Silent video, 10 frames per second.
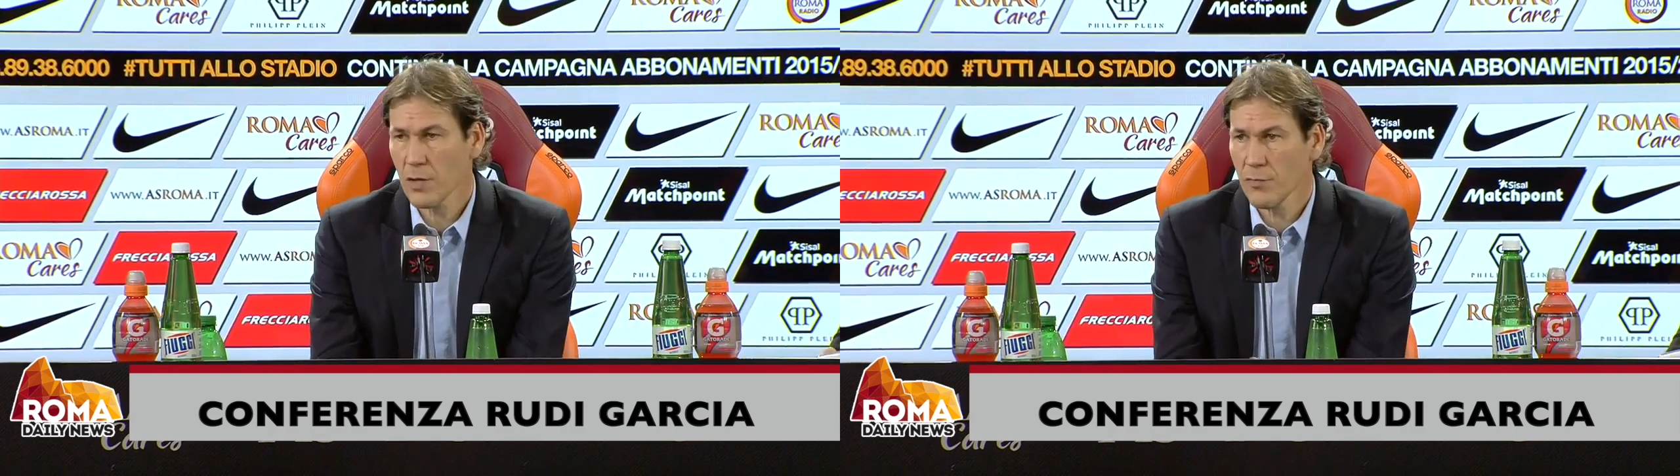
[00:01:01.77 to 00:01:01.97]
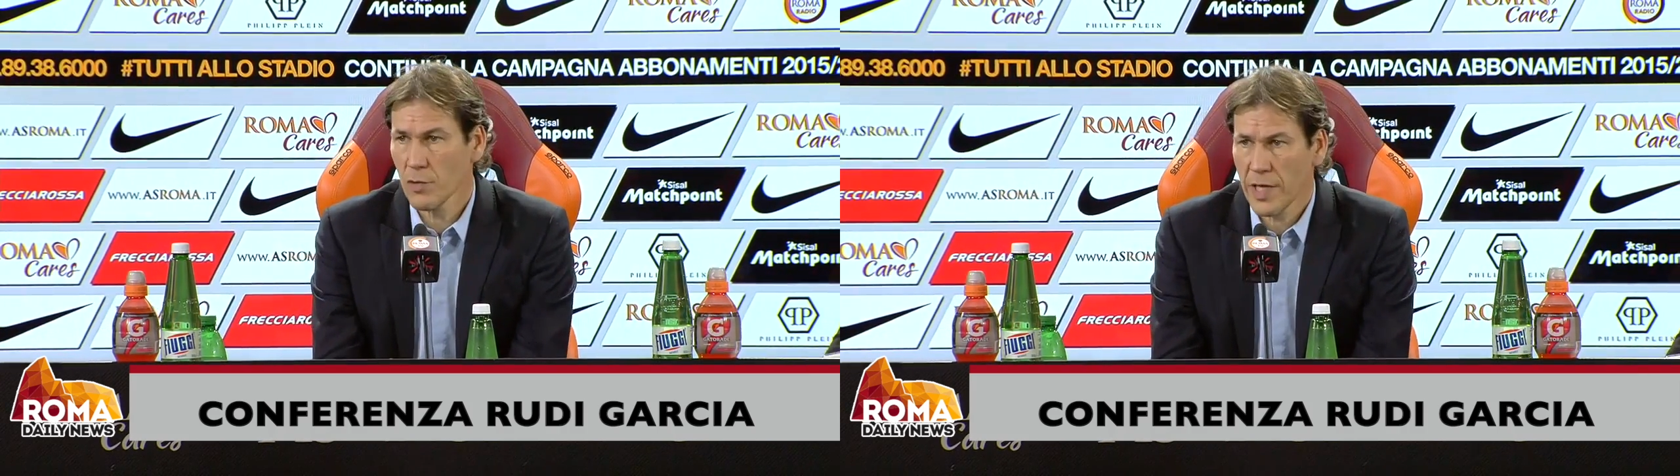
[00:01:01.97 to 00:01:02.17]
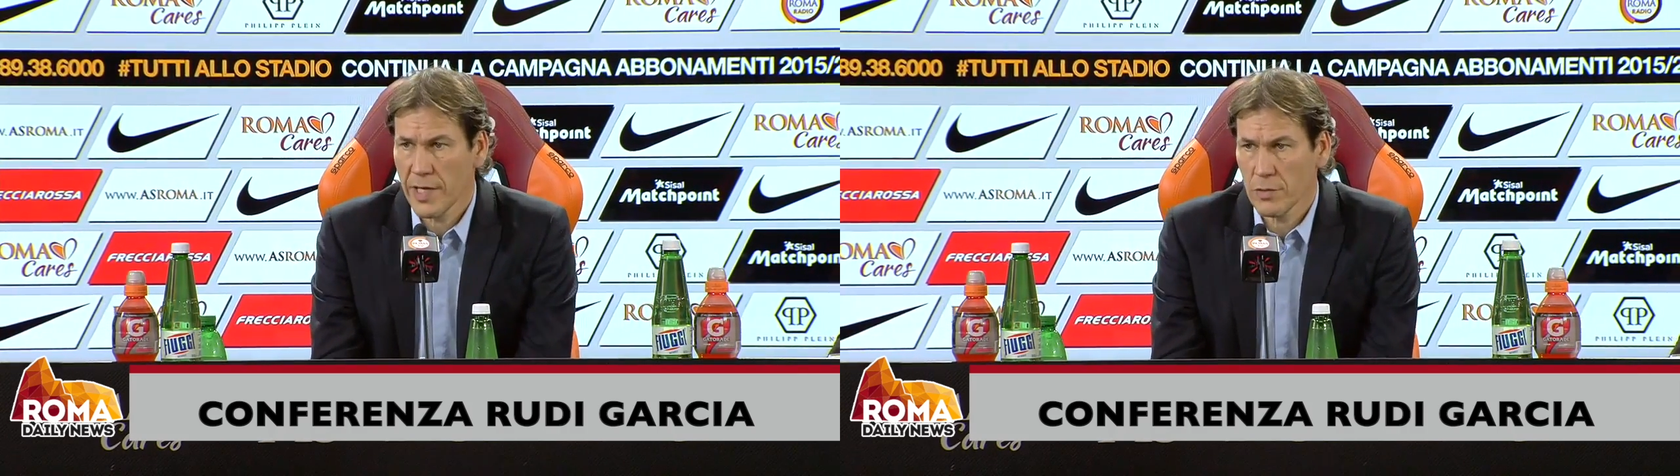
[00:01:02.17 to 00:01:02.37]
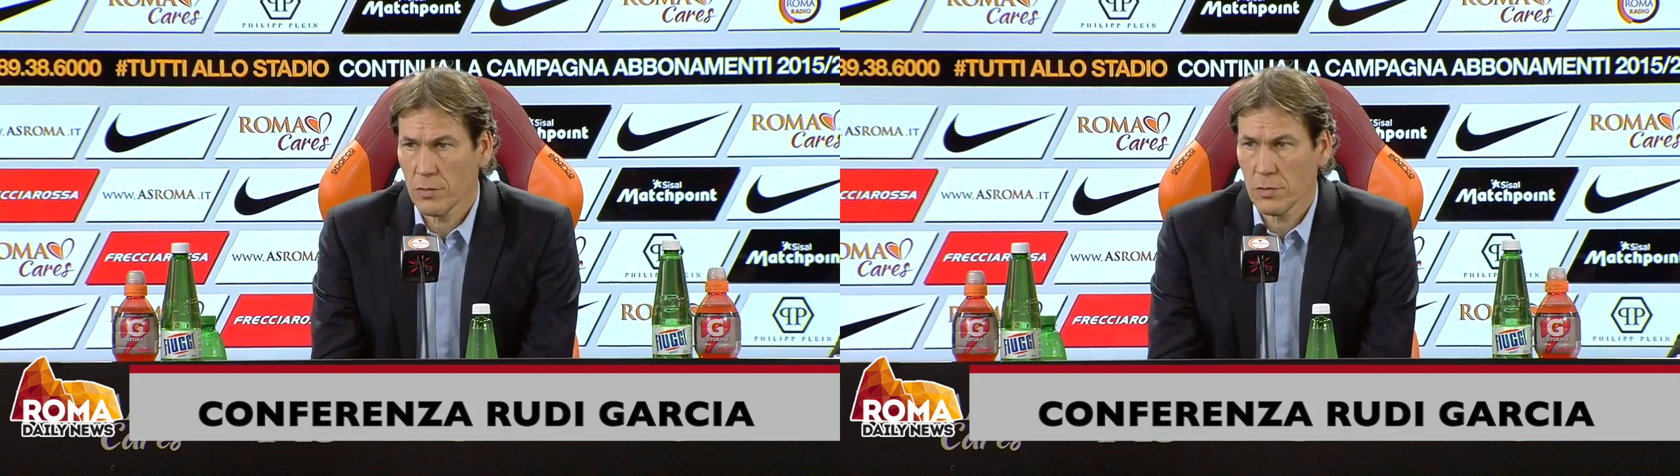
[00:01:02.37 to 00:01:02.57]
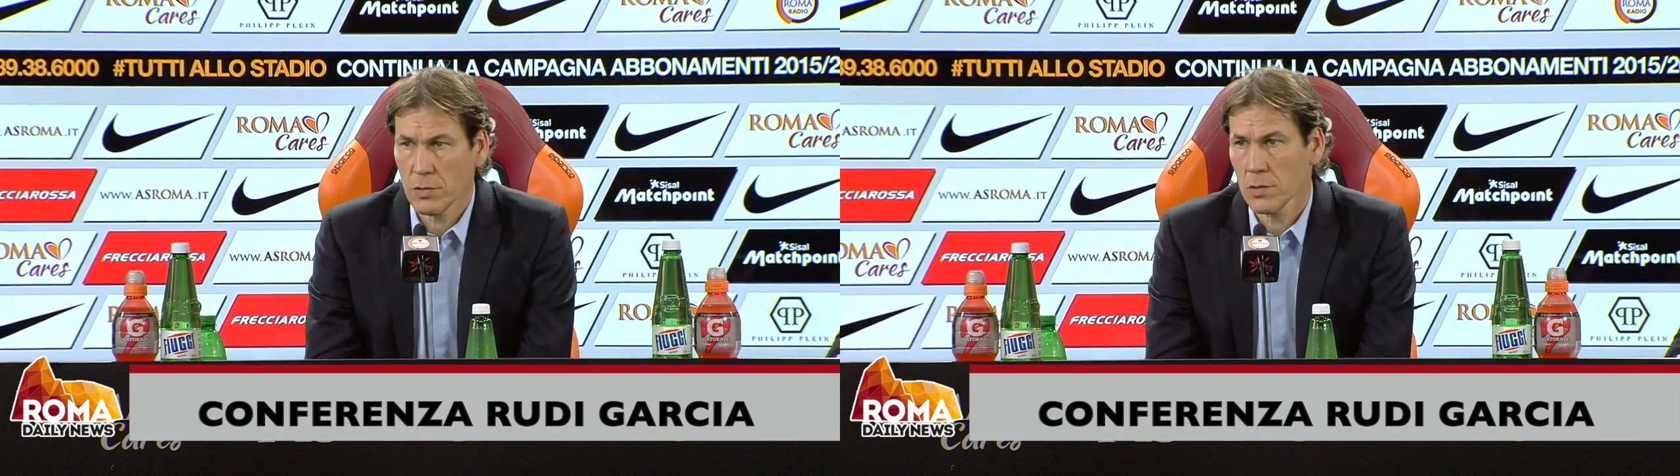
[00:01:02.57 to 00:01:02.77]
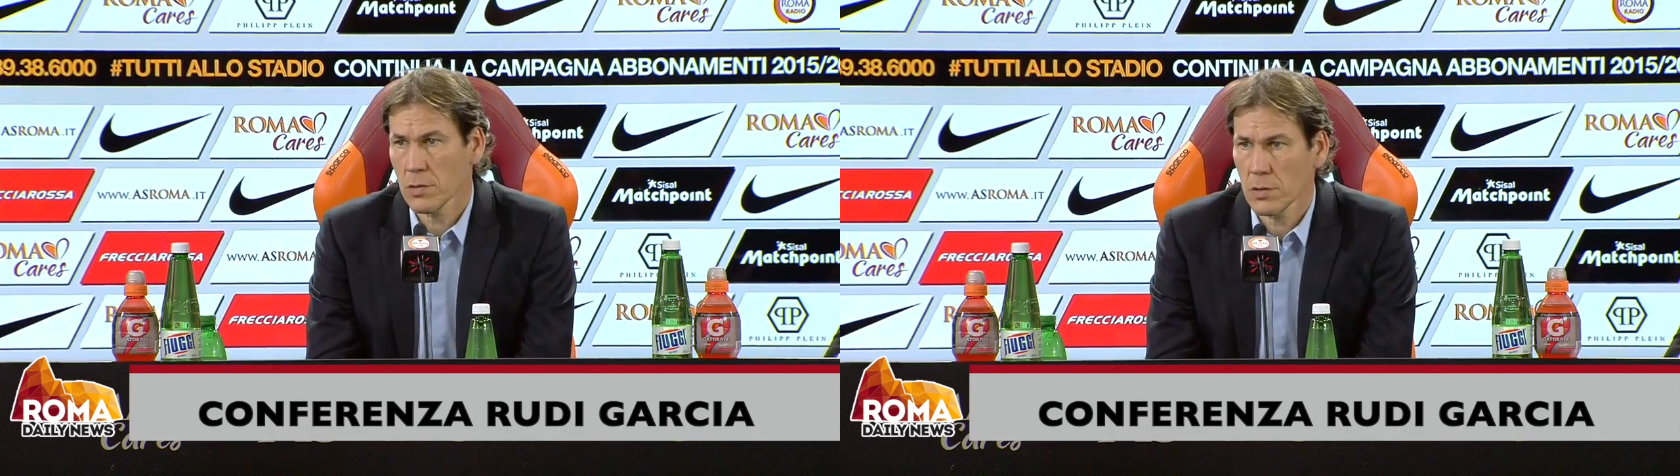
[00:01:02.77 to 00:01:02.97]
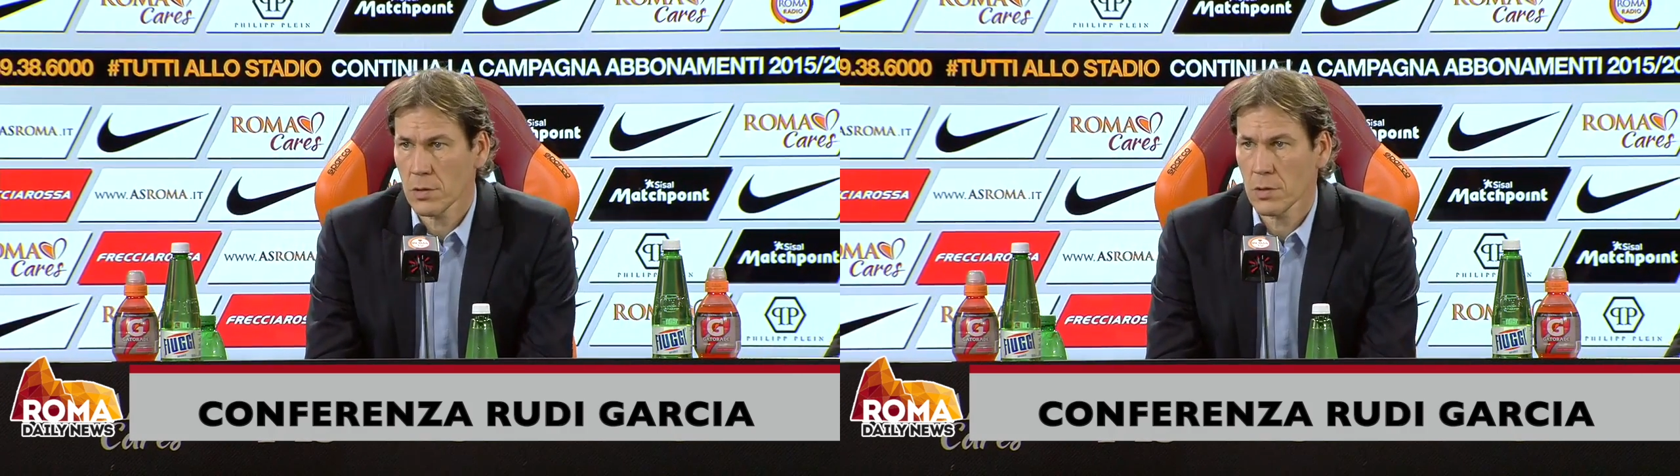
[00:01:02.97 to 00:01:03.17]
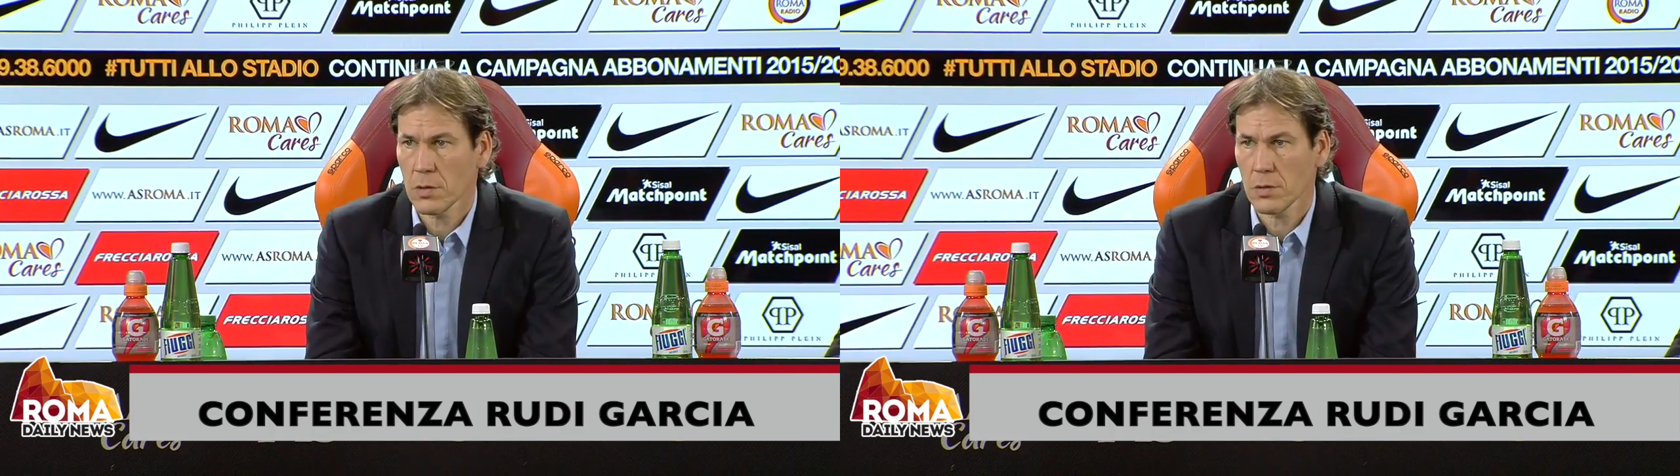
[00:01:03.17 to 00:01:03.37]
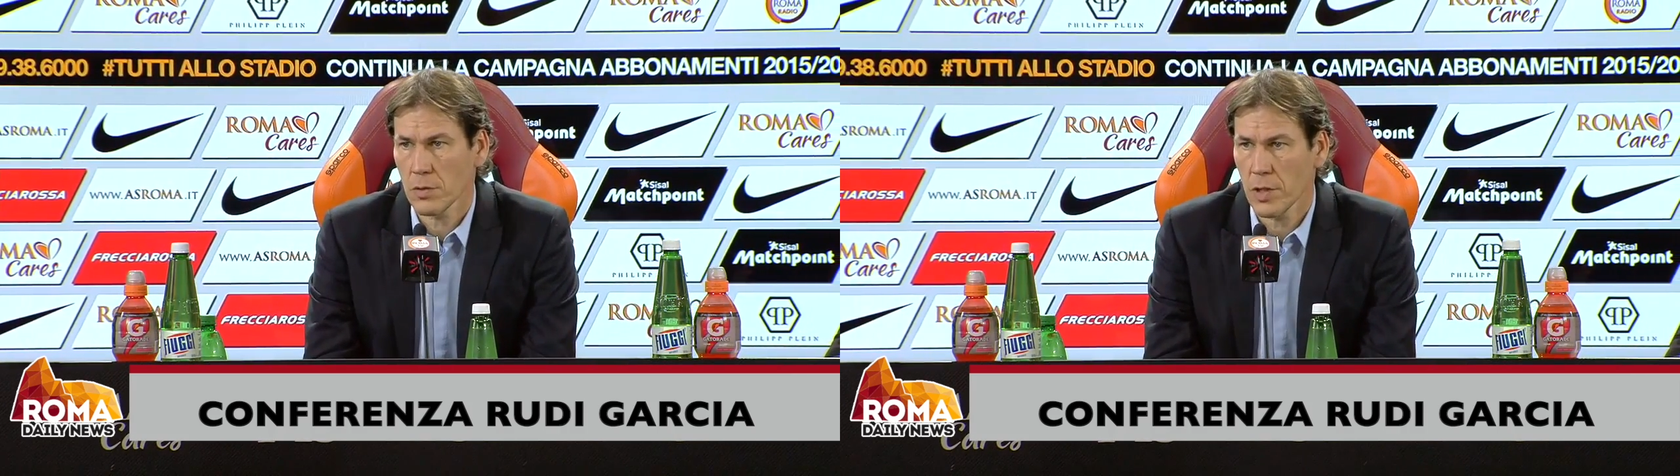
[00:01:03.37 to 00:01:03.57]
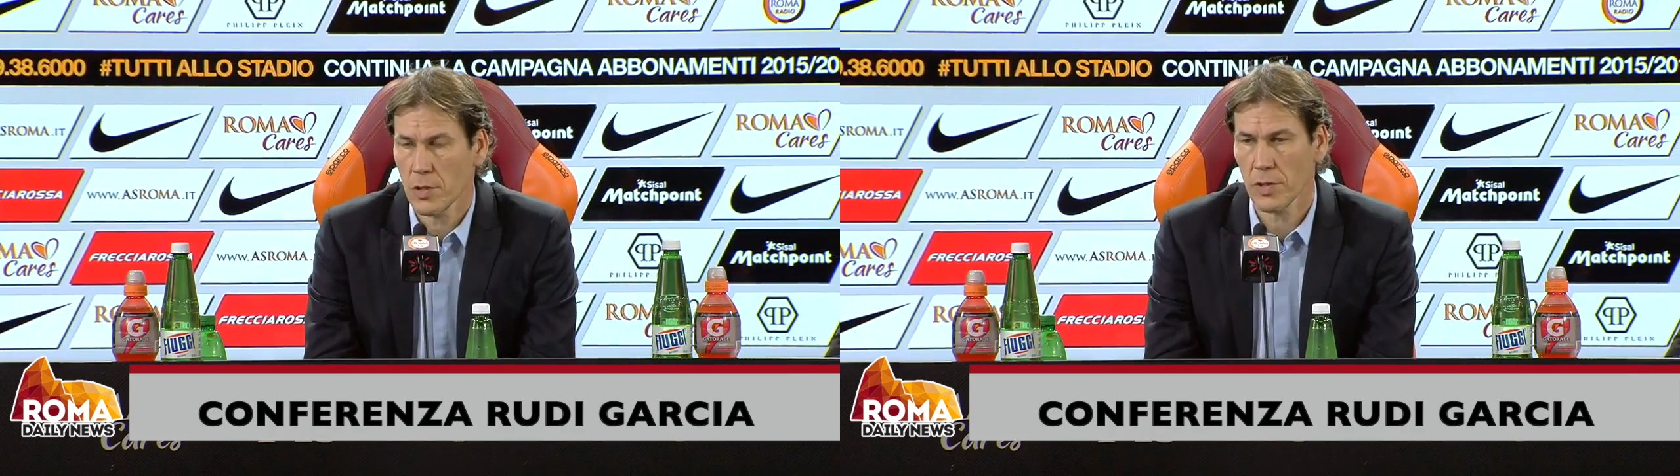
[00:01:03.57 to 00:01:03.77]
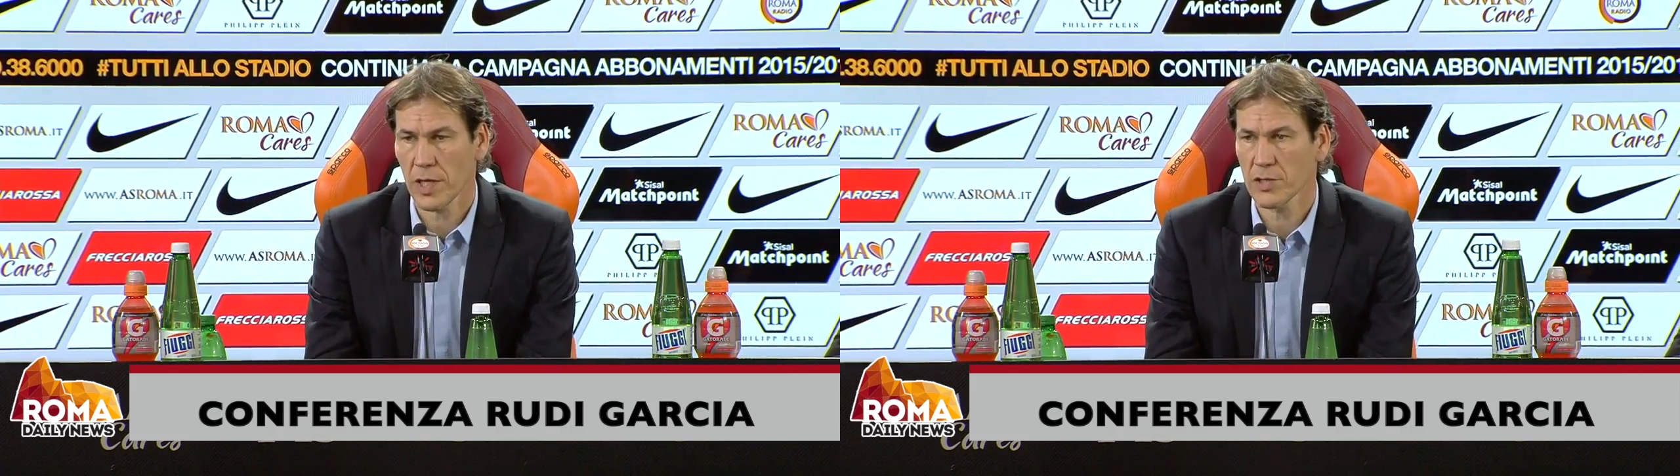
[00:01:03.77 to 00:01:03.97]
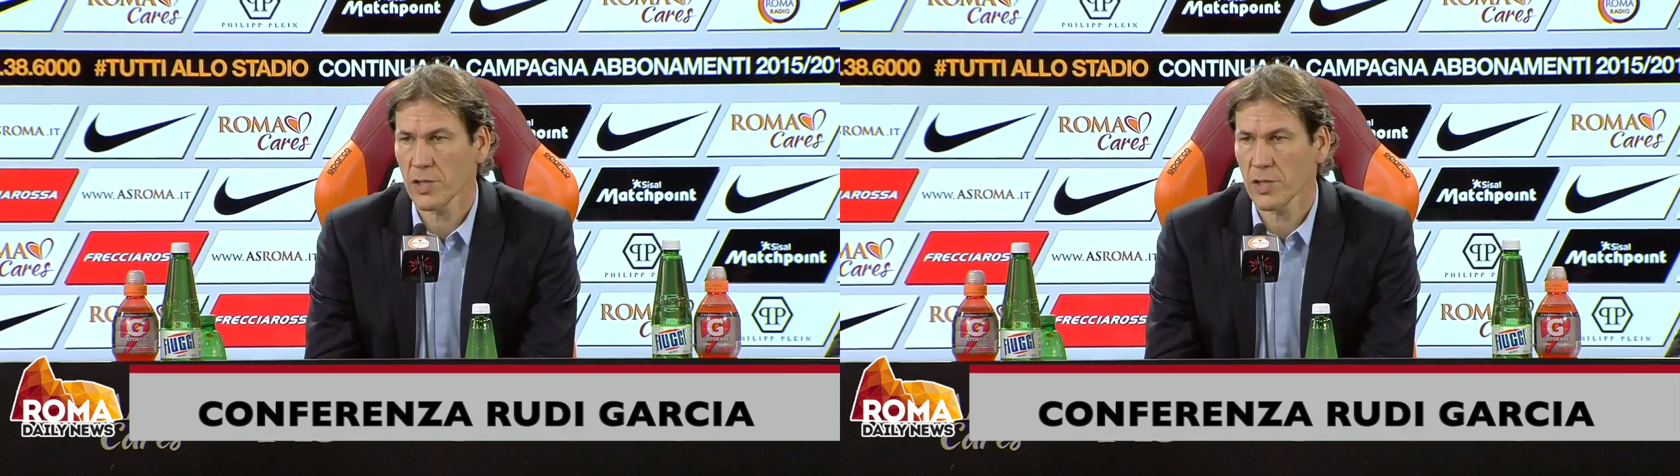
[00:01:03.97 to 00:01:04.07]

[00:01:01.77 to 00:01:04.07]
convocato, non è ancora al